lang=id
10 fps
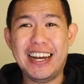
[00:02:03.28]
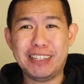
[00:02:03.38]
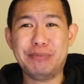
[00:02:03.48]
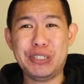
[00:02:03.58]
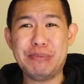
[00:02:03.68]

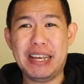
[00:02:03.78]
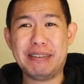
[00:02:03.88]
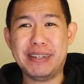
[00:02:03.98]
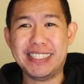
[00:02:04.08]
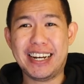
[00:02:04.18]
ataupun juga banyak
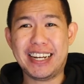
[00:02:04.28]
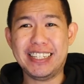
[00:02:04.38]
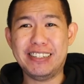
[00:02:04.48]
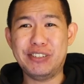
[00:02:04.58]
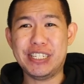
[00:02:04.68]
masyarakat
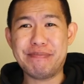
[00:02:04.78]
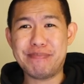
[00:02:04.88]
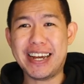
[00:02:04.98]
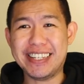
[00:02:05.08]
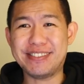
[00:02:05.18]
Indonesia yang
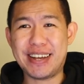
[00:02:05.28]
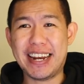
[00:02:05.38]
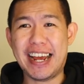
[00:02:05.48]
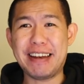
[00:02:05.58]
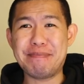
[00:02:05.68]
makin suka
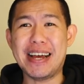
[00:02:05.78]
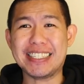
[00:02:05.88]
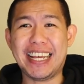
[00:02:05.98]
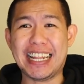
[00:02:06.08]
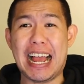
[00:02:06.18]
dengan
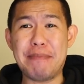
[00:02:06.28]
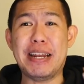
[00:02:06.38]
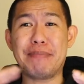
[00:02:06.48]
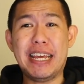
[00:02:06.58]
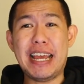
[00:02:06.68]
basket. Amin.
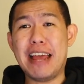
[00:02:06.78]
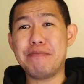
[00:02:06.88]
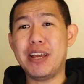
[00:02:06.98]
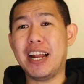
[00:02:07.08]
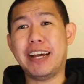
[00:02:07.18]
Apalagi
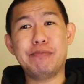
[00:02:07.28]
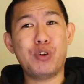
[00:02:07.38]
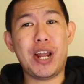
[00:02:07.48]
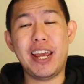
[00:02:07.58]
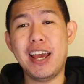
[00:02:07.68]
IBL akan
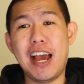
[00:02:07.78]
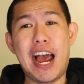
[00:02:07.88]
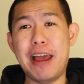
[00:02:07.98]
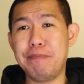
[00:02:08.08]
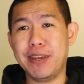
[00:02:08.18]
mulai
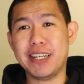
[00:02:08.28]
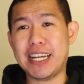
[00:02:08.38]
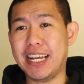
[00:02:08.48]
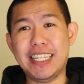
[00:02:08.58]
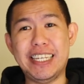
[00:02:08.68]
hype-nya
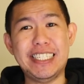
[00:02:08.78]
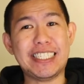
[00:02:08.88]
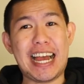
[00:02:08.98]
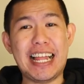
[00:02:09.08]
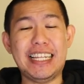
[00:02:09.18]
sangat tinggi
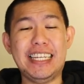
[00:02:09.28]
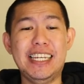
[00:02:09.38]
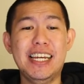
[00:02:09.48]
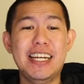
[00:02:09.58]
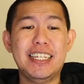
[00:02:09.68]

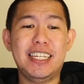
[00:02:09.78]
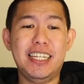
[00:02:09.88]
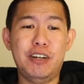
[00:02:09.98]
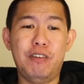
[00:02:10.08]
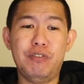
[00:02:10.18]
sekali.
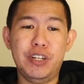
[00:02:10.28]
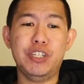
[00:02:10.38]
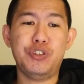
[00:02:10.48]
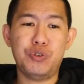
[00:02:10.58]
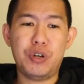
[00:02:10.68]
Jadi hopefully
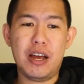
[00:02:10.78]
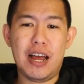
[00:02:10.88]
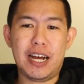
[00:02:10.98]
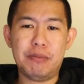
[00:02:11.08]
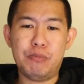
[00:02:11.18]
ini juga
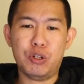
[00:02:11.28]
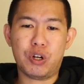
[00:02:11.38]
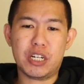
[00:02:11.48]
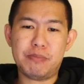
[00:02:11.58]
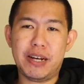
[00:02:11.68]
akan
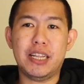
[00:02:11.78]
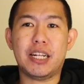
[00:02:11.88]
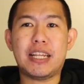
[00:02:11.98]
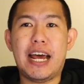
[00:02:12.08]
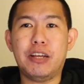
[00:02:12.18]
membuat orang semakin
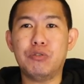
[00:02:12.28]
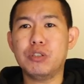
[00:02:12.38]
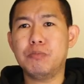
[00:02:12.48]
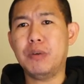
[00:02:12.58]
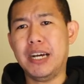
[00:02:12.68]
tertarik
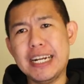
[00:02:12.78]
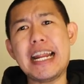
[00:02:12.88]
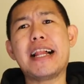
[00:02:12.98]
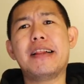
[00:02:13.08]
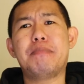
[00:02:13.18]
untuk
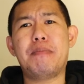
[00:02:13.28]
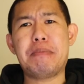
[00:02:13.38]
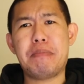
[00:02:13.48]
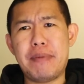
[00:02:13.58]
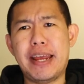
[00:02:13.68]
mengenal
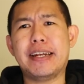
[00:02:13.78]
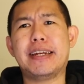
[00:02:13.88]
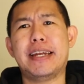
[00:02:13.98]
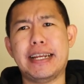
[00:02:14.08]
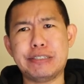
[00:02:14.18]
pemain-pemain
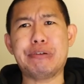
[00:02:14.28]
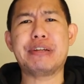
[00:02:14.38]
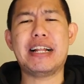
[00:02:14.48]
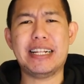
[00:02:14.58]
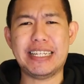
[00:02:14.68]

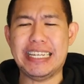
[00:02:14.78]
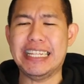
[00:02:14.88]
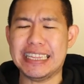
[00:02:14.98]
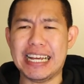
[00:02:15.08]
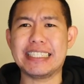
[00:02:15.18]
nasional
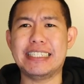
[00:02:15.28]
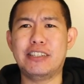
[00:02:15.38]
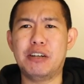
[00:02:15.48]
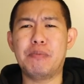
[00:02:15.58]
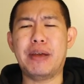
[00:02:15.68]
kita sih
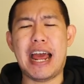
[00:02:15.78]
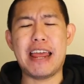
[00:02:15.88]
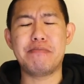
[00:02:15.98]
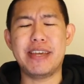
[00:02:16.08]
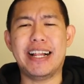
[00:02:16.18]
dan juga pemain
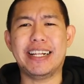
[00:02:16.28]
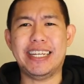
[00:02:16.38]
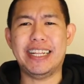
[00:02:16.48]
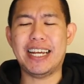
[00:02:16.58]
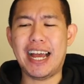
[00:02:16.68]
IBL
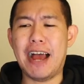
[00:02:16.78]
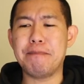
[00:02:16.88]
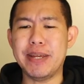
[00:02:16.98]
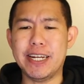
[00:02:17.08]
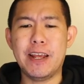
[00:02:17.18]
kita.
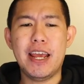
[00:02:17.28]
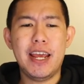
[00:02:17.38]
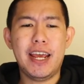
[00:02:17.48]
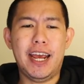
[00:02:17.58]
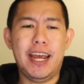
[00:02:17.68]
Amin.
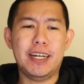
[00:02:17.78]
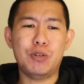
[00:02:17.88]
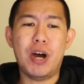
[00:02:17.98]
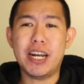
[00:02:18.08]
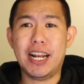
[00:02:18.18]
And
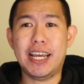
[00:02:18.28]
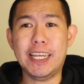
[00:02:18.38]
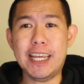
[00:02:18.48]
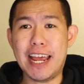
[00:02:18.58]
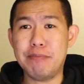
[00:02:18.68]
dua hari
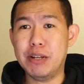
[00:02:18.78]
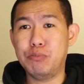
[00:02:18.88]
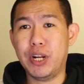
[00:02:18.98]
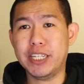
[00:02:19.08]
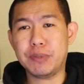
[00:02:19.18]
lagi IBL
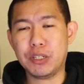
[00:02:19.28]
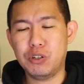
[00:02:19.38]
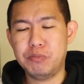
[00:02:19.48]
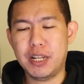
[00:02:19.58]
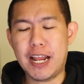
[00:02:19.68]
mulai seperti
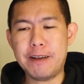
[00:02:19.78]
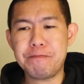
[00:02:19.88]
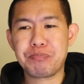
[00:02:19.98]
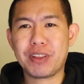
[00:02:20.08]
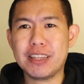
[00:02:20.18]
gue
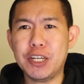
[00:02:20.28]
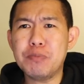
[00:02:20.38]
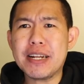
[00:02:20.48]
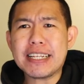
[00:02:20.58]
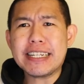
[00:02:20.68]
bilang. Kayak gue
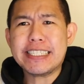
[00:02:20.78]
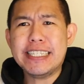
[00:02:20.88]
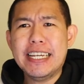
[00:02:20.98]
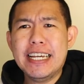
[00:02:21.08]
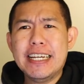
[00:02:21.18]
penasaran sih
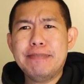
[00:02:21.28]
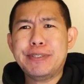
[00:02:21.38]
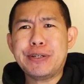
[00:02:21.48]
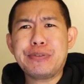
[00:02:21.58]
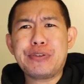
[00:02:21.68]

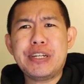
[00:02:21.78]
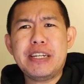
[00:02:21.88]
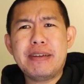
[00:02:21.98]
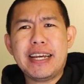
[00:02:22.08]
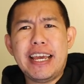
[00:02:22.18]
bisa nontonnya
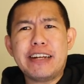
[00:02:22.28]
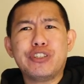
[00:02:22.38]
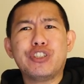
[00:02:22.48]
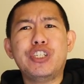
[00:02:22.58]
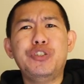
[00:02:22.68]
di mana kayak harus
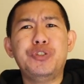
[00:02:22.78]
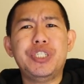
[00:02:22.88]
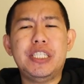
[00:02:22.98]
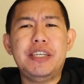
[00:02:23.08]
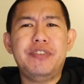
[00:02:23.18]
nontonnya
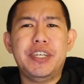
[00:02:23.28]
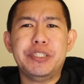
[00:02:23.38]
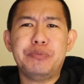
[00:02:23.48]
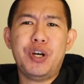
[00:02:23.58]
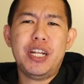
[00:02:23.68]
UCTV ya
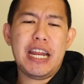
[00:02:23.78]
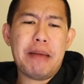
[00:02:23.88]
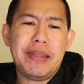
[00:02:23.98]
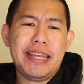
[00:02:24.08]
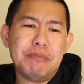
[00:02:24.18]
semoga dari
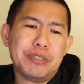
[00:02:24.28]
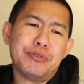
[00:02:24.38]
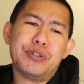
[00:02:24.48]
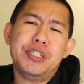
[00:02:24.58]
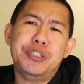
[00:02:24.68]
Amerika bisa
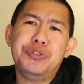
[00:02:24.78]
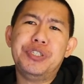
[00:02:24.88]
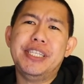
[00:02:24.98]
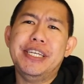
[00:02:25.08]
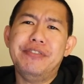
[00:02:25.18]
nonton di
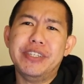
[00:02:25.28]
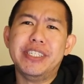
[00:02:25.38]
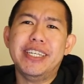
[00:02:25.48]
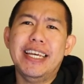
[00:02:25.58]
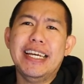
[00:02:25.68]
UCTV
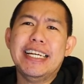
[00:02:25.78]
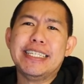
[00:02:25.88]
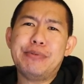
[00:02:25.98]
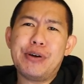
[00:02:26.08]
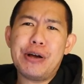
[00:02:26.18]
sih
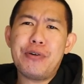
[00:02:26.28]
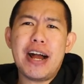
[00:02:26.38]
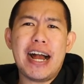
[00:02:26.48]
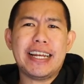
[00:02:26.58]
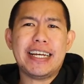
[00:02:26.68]
semoga gue
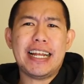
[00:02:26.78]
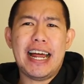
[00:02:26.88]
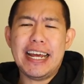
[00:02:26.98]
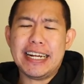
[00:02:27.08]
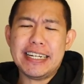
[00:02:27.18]
nggak akan
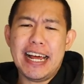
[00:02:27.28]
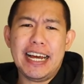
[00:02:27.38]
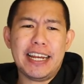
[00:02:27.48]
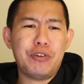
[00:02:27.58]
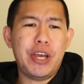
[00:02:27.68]
ada kendala
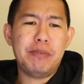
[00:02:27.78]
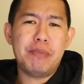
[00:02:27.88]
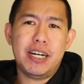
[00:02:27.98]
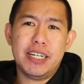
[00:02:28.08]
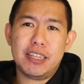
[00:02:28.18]
karena gue ingin
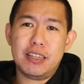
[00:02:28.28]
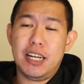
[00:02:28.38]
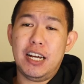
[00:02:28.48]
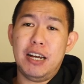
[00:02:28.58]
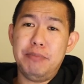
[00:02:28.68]
banget
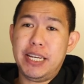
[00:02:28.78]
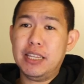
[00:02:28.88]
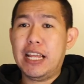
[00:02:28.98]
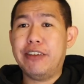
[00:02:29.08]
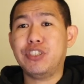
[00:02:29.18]
uh,
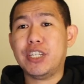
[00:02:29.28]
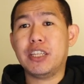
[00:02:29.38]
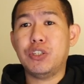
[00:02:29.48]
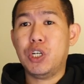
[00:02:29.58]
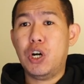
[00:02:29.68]
bikin live chat
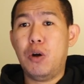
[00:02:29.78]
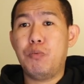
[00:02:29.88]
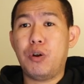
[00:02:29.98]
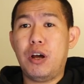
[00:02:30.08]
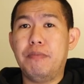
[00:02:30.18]
dan juga
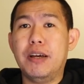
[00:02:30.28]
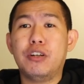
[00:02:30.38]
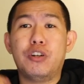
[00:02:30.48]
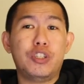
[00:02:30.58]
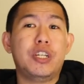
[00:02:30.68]
ngobrol apa
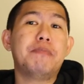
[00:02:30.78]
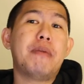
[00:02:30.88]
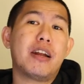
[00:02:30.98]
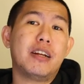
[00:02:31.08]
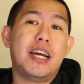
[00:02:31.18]
nontonnya
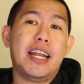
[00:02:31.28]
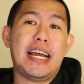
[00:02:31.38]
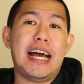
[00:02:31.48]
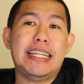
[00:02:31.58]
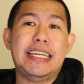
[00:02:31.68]
bareng dengan
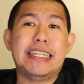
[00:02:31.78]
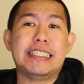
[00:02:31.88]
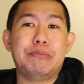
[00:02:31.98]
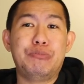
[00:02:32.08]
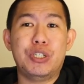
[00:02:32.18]
kalian
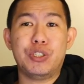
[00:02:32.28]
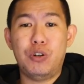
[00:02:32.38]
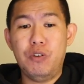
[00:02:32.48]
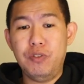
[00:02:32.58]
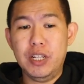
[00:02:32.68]
semua so
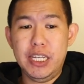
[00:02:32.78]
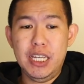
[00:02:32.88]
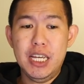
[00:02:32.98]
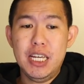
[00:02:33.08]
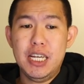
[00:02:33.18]
hopefully